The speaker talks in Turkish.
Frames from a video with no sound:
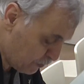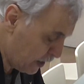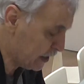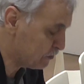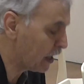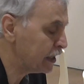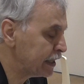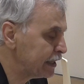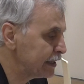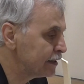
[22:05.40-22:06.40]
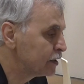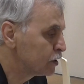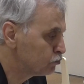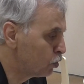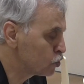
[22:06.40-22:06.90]
vefa deynihi.
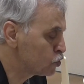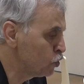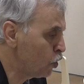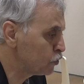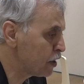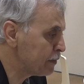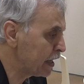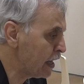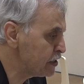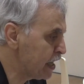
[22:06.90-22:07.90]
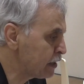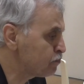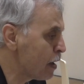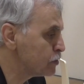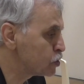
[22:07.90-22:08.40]
Borcunu ödemeye
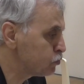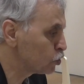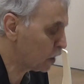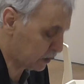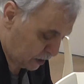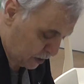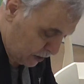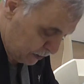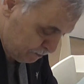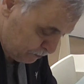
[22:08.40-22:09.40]
yetmemiş bu sadaka.